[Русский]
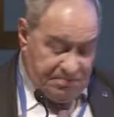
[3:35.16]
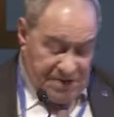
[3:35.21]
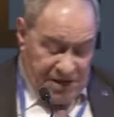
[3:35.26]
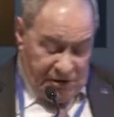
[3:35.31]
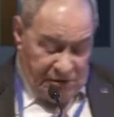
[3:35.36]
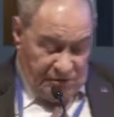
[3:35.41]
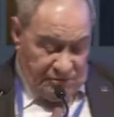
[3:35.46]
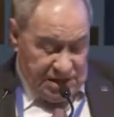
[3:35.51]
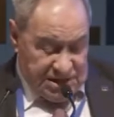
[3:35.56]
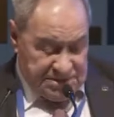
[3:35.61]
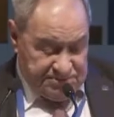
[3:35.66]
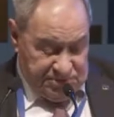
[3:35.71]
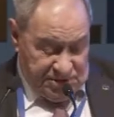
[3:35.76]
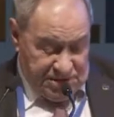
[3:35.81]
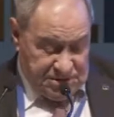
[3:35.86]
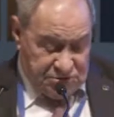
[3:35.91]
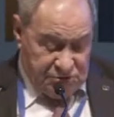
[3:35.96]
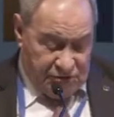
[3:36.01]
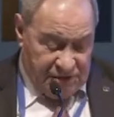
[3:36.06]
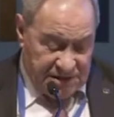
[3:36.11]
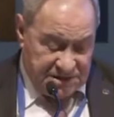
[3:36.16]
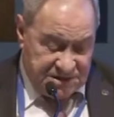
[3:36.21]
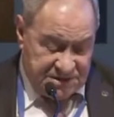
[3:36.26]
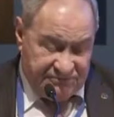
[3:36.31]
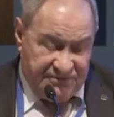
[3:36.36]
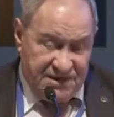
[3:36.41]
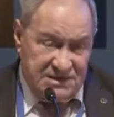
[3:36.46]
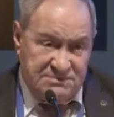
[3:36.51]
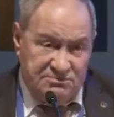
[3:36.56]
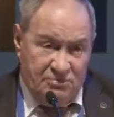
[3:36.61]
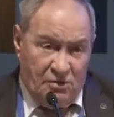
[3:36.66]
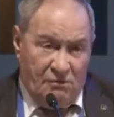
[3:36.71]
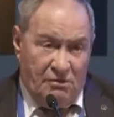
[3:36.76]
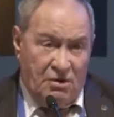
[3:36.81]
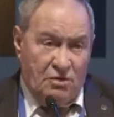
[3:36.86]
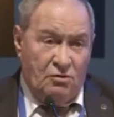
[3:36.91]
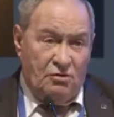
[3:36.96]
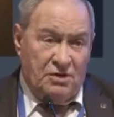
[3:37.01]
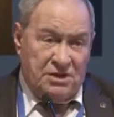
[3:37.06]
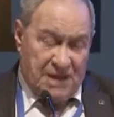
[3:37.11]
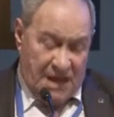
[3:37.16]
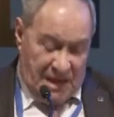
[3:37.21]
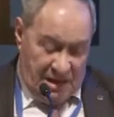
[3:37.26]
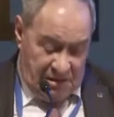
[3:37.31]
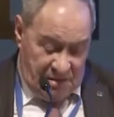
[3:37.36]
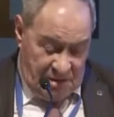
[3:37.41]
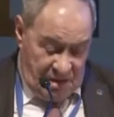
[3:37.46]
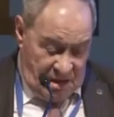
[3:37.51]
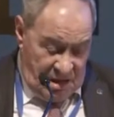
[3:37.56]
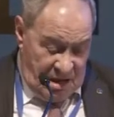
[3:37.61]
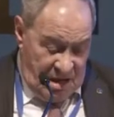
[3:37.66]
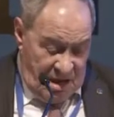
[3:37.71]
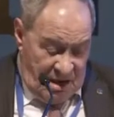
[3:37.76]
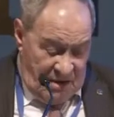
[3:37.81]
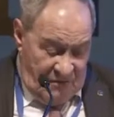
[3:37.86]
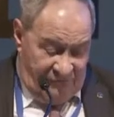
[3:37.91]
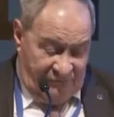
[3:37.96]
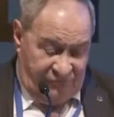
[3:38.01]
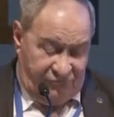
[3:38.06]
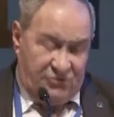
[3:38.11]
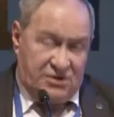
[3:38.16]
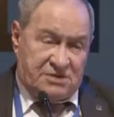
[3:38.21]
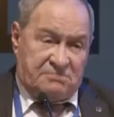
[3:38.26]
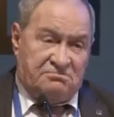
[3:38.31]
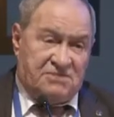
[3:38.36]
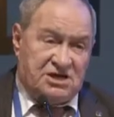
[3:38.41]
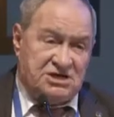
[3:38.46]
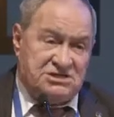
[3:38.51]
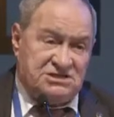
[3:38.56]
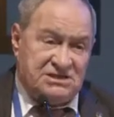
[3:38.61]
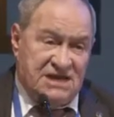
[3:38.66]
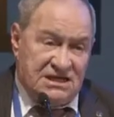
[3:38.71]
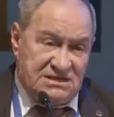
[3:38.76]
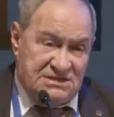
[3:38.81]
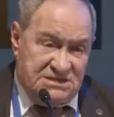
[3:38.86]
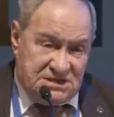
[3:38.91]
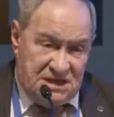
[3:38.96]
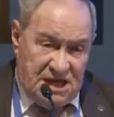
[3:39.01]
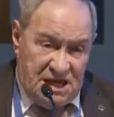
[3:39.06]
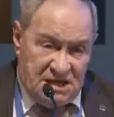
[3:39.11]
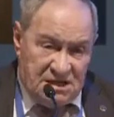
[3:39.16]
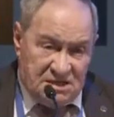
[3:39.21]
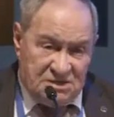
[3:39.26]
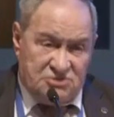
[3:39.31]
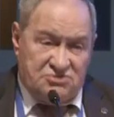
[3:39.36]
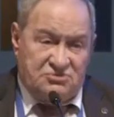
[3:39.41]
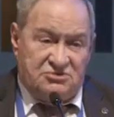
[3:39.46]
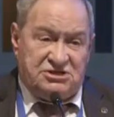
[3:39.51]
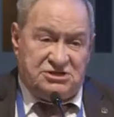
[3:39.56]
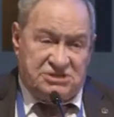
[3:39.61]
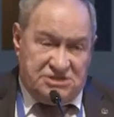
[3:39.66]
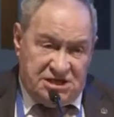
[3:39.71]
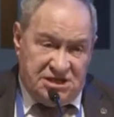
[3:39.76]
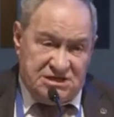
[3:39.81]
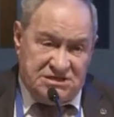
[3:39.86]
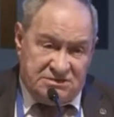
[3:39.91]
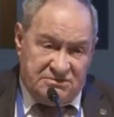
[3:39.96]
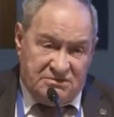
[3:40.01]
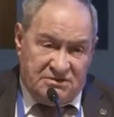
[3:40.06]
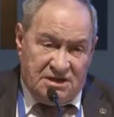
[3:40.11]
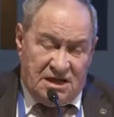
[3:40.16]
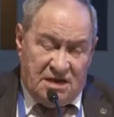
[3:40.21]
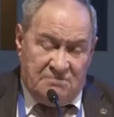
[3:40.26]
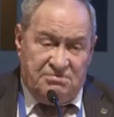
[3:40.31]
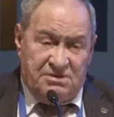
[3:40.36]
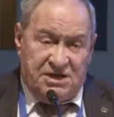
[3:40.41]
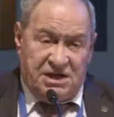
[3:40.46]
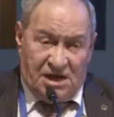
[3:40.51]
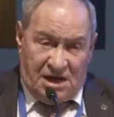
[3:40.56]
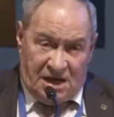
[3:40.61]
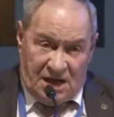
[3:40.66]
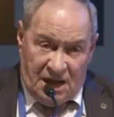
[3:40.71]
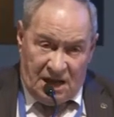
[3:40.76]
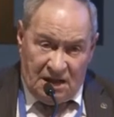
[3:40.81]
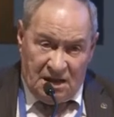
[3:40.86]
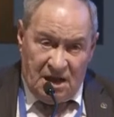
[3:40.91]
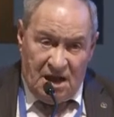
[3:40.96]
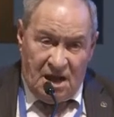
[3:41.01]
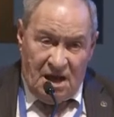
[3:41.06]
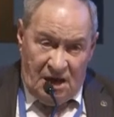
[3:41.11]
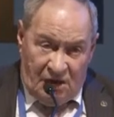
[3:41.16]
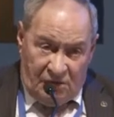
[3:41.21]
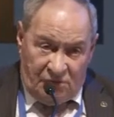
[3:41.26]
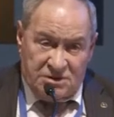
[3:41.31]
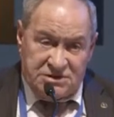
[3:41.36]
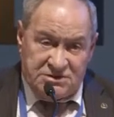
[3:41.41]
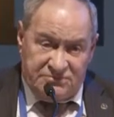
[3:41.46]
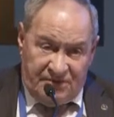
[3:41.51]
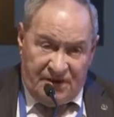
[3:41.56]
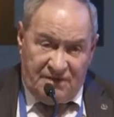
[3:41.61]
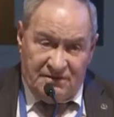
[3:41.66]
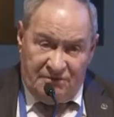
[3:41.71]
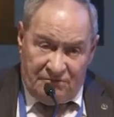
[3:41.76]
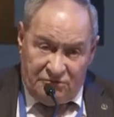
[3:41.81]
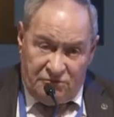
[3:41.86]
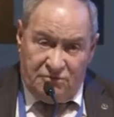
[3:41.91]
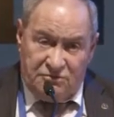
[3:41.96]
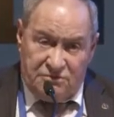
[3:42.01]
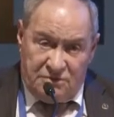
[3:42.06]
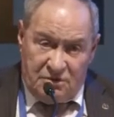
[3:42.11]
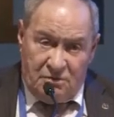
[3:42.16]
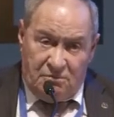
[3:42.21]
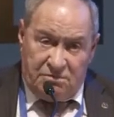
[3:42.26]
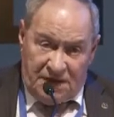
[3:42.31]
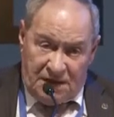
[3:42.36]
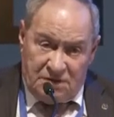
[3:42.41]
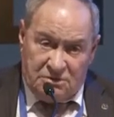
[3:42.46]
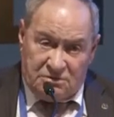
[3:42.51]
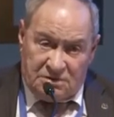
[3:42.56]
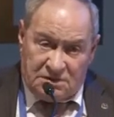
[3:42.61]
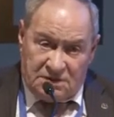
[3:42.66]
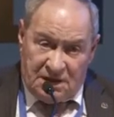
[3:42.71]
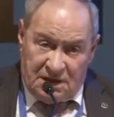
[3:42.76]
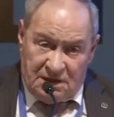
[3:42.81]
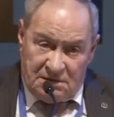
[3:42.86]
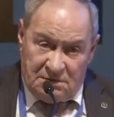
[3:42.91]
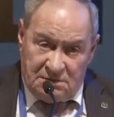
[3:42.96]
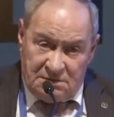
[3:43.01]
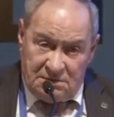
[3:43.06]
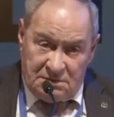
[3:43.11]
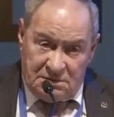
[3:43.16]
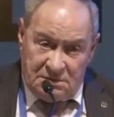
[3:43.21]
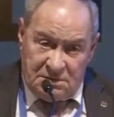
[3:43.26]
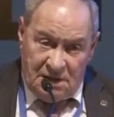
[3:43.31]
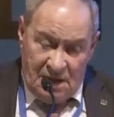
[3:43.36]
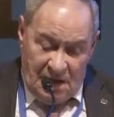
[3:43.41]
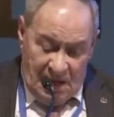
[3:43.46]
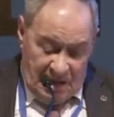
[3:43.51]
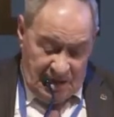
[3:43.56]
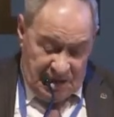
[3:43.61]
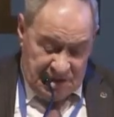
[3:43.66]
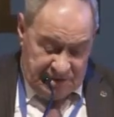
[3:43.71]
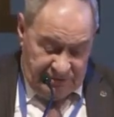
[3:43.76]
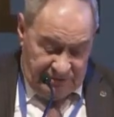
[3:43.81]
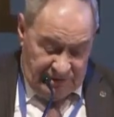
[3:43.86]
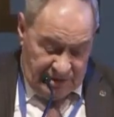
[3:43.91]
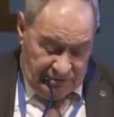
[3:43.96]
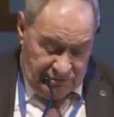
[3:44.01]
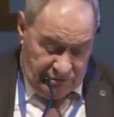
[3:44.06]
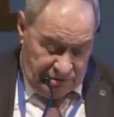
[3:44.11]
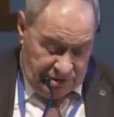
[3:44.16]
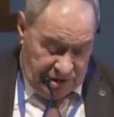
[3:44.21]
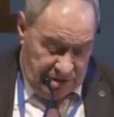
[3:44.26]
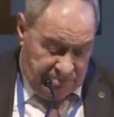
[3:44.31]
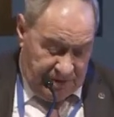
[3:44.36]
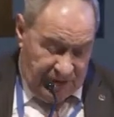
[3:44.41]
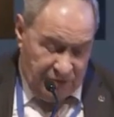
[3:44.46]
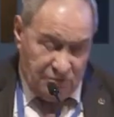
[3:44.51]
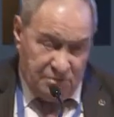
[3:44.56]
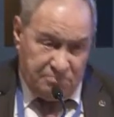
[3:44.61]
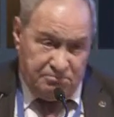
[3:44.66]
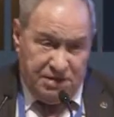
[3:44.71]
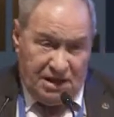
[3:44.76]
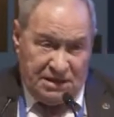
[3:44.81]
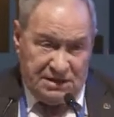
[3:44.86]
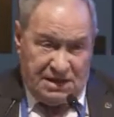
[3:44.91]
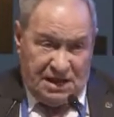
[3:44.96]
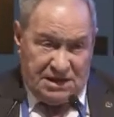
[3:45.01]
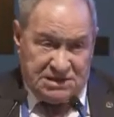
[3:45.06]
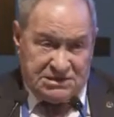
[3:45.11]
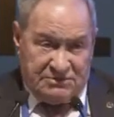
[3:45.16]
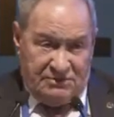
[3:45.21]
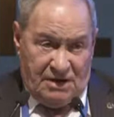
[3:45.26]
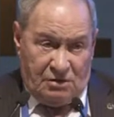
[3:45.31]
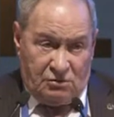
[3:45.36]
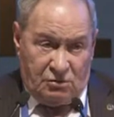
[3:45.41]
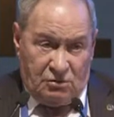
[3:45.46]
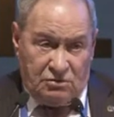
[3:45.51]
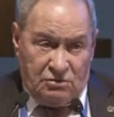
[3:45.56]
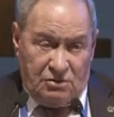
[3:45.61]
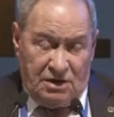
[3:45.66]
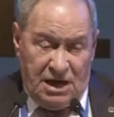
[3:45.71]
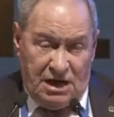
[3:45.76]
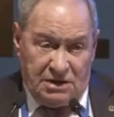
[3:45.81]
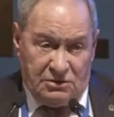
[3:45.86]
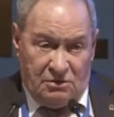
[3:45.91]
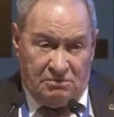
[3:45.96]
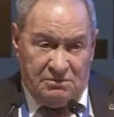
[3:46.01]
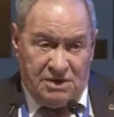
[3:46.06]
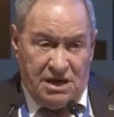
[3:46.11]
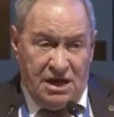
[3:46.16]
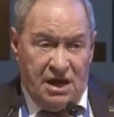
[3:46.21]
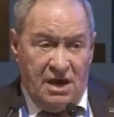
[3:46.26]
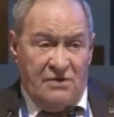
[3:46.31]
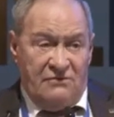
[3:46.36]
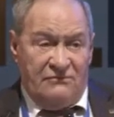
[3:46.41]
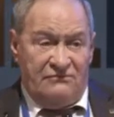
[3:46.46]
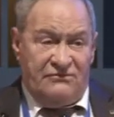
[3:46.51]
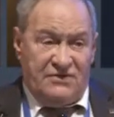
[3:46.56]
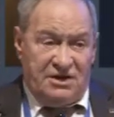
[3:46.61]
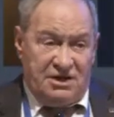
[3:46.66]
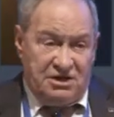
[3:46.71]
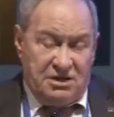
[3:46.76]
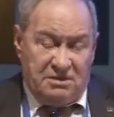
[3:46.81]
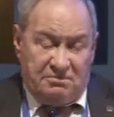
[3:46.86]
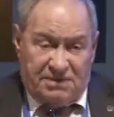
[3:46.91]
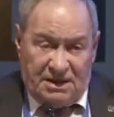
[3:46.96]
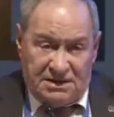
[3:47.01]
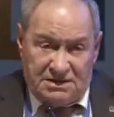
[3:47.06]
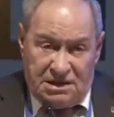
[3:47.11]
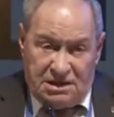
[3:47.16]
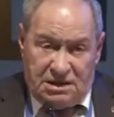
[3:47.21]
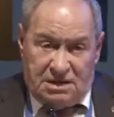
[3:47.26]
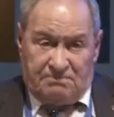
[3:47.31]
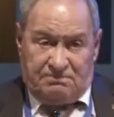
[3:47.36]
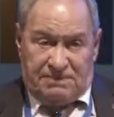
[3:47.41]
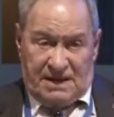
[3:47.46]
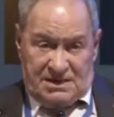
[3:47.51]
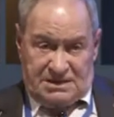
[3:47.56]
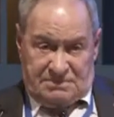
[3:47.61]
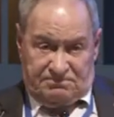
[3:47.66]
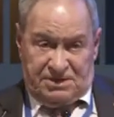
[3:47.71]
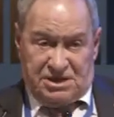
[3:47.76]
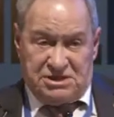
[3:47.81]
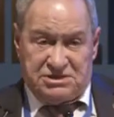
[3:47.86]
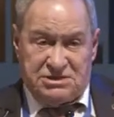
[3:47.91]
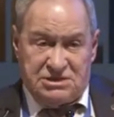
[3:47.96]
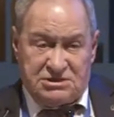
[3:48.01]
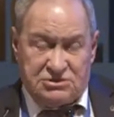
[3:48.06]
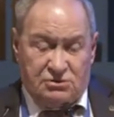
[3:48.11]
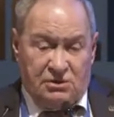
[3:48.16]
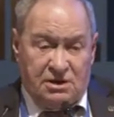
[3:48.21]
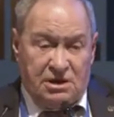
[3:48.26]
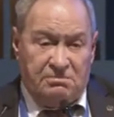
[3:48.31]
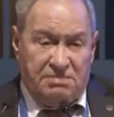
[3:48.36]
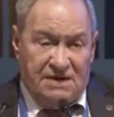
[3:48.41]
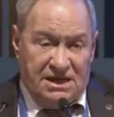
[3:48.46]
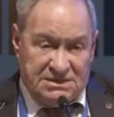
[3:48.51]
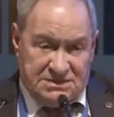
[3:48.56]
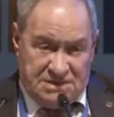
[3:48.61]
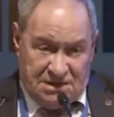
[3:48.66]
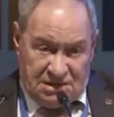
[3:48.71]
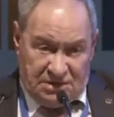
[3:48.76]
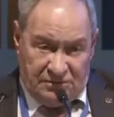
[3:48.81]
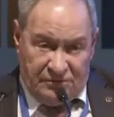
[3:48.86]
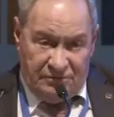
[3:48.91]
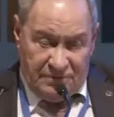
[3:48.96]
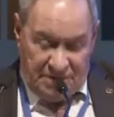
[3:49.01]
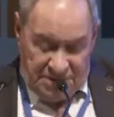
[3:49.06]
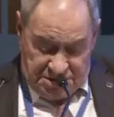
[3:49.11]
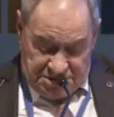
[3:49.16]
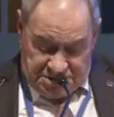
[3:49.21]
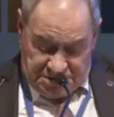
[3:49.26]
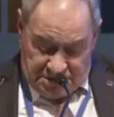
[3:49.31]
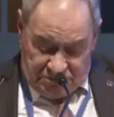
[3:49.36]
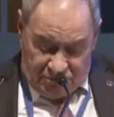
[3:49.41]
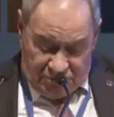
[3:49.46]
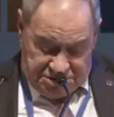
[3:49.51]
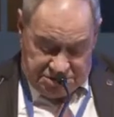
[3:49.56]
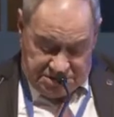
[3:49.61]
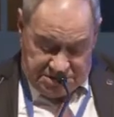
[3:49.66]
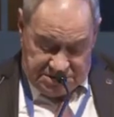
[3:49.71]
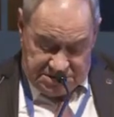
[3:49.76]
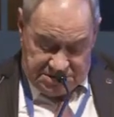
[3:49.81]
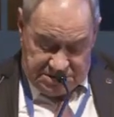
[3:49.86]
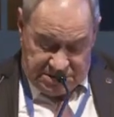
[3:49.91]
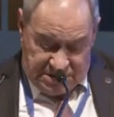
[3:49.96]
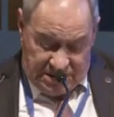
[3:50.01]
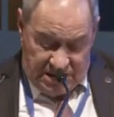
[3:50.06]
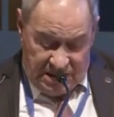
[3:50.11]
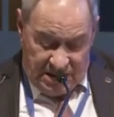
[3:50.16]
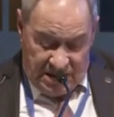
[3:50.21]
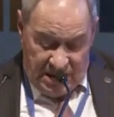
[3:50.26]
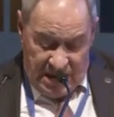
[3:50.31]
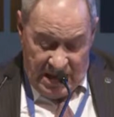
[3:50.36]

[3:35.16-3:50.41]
Смотрите, что у нас происходит. С восьмого года – ввод мощностей существенно опережал рост вала внутреннего продукта. Если вал внутренний продукт болтался вокруг нуля, то мы ввели дополнительно почти 40% увеличили мощности. Так?